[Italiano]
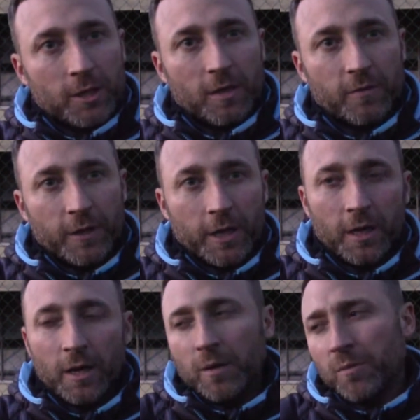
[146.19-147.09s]
dalla fine
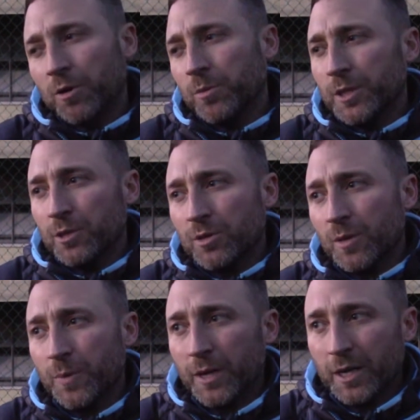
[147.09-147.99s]
ma come dico
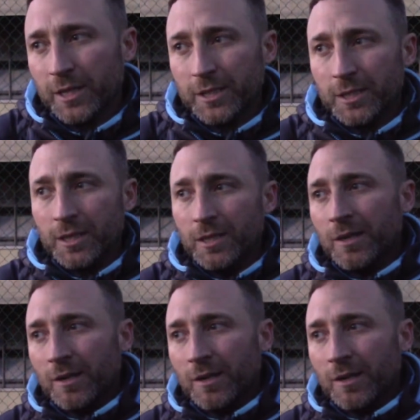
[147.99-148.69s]
sempre ragazzi